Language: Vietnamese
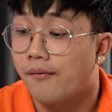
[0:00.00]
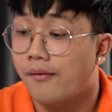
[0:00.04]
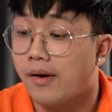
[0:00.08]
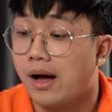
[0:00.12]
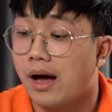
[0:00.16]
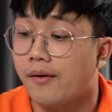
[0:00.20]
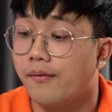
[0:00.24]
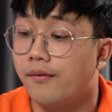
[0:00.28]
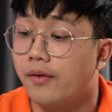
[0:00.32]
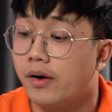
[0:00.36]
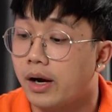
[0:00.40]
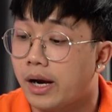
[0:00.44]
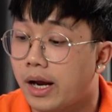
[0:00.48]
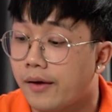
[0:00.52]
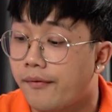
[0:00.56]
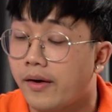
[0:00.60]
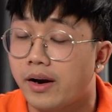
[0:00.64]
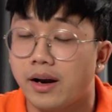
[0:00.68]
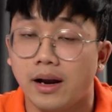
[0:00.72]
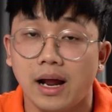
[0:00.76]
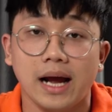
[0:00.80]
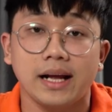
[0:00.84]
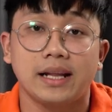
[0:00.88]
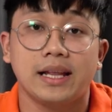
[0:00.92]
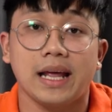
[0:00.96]
Và với cái
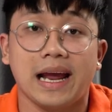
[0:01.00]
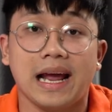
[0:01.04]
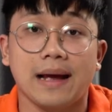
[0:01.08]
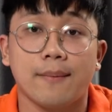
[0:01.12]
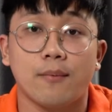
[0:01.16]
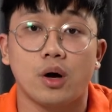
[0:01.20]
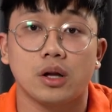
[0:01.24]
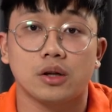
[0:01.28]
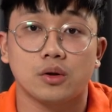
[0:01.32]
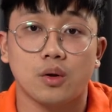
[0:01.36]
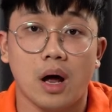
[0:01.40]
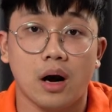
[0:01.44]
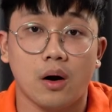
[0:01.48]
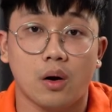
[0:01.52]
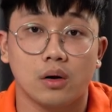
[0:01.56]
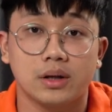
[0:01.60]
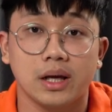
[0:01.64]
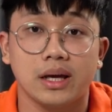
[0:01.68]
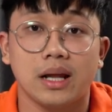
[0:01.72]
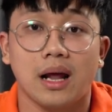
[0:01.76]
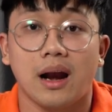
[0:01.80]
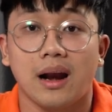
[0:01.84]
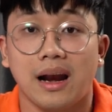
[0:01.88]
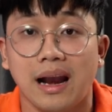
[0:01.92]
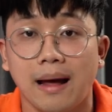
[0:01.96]
phần này thì anh em hoàn toàn có
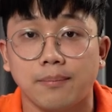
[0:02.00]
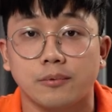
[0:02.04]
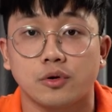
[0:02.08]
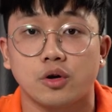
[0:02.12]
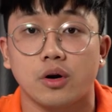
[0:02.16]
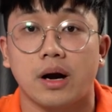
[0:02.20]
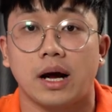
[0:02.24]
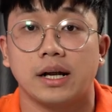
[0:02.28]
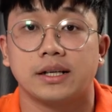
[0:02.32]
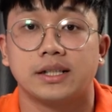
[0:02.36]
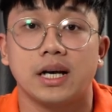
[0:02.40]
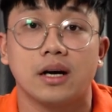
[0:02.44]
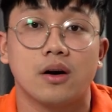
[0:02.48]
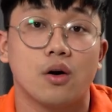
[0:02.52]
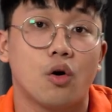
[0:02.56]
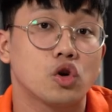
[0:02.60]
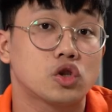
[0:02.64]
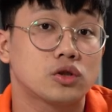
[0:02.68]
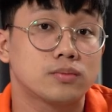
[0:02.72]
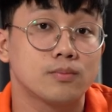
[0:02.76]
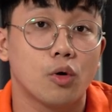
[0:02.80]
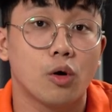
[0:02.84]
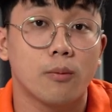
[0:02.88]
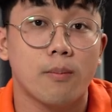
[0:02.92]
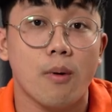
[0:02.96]
thể là lắp cho cả chiếc
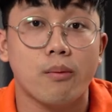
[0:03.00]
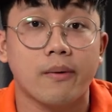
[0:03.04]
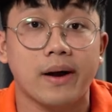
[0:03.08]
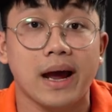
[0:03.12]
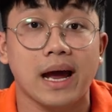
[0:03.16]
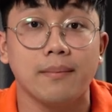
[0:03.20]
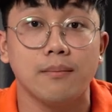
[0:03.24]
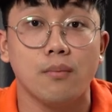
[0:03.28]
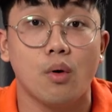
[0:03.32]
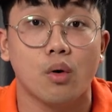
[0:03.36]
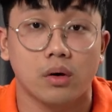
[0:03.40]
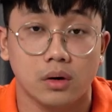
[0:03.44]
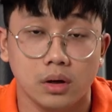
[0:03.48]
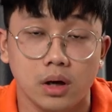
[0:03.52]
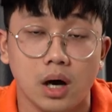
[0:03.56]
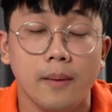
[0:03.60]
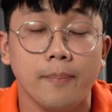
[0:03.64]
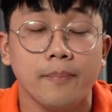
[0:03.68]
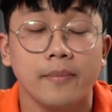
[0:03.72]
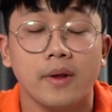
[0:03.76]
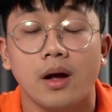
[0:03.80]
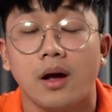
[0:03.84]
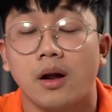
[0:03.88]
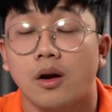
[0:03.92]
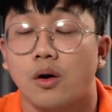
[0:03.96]
Osmo Pocket 1
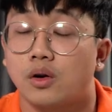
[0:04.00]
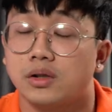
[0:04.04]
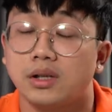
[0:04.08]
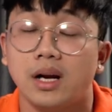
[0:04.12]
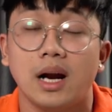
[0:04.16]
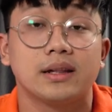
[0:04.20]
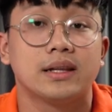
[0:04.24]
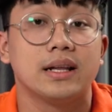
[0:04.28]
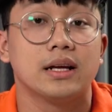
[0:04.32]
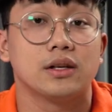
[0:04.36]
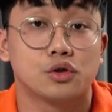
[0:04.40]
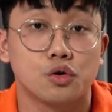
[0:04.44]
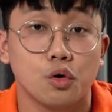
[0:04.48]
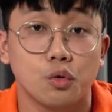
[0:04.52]
nữa Nó rất là tiện